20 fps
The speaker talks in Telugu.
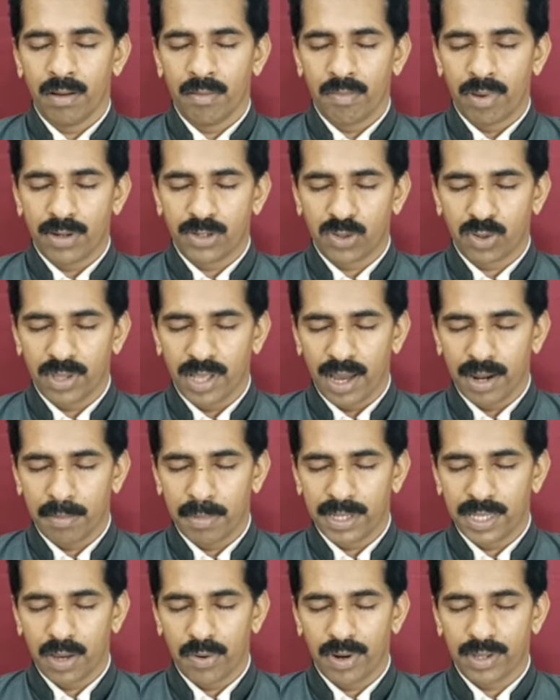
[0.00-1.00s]
పరిశుద్ధాత్మ
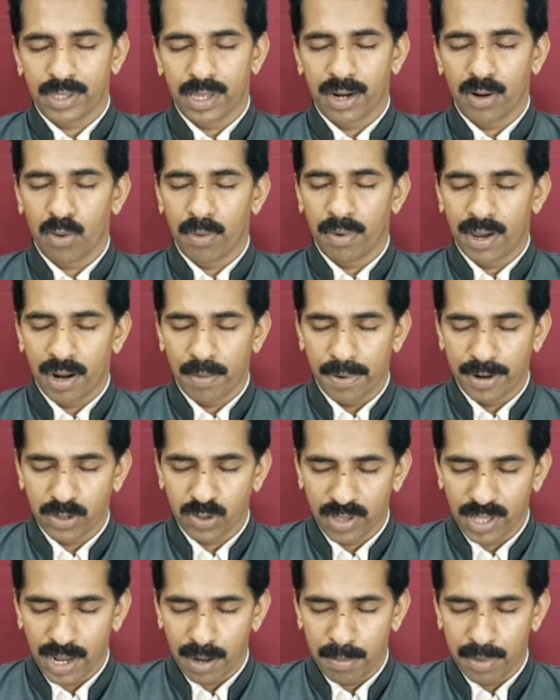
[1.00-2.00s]
దేవ తండ్రి కుమారి
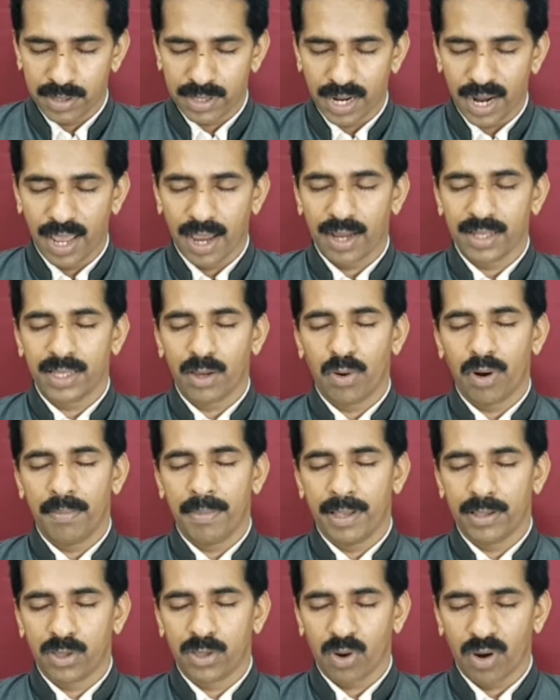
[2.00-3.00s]
పరిశుద్ధాత్మ త్రేగ దేవ
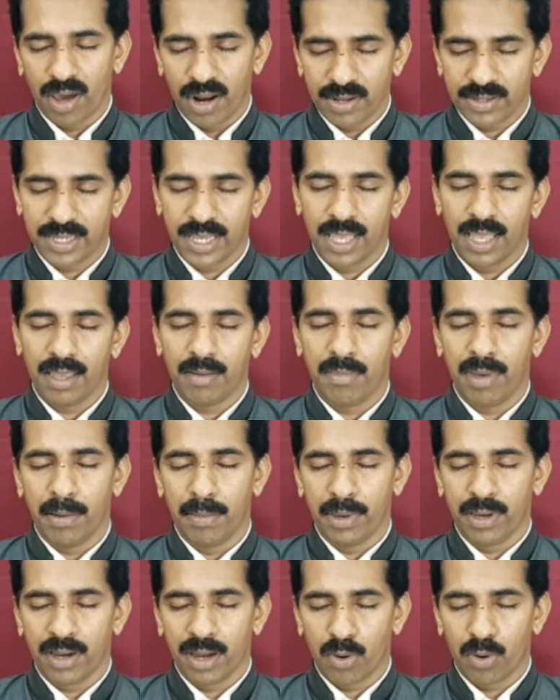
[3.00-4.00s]
మీతో కలిసి మేము
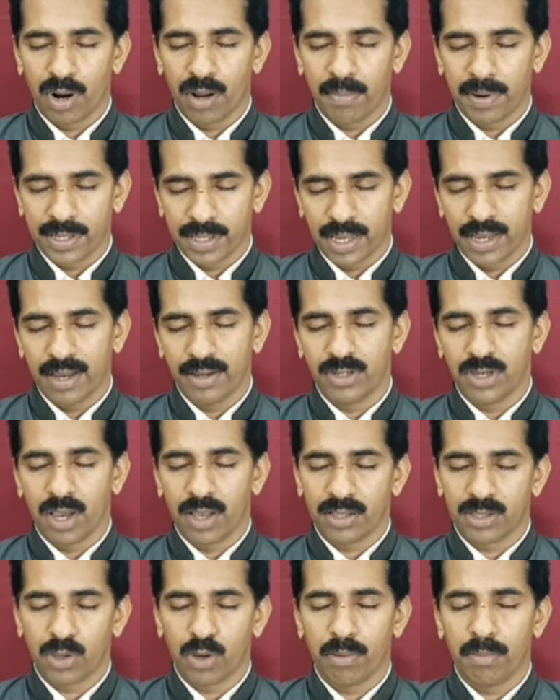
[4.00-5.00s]
ఇంకా కూడా బ్రతికి
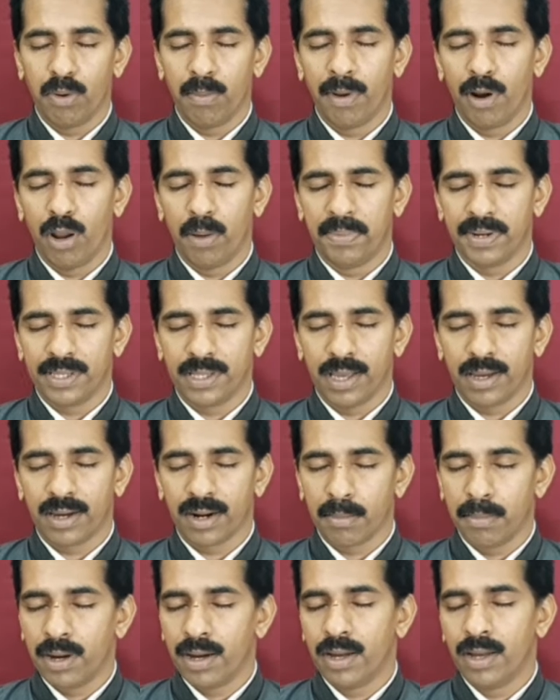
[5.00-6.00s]
జయంతో భూమిలో బ్రతికి
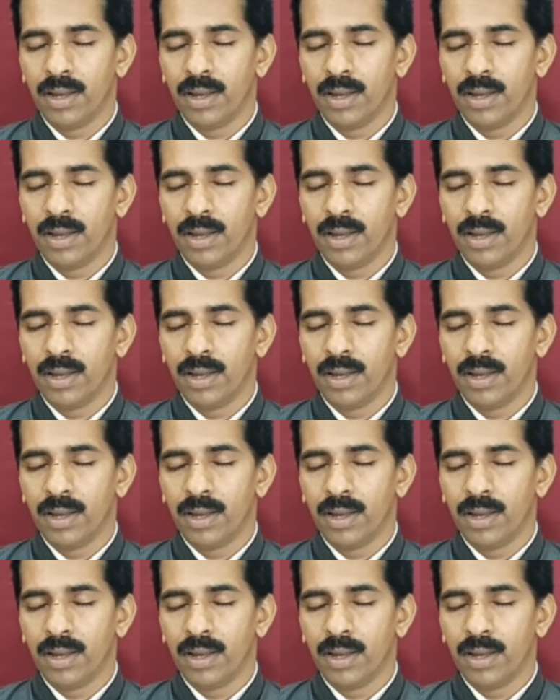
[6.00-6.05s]
కృప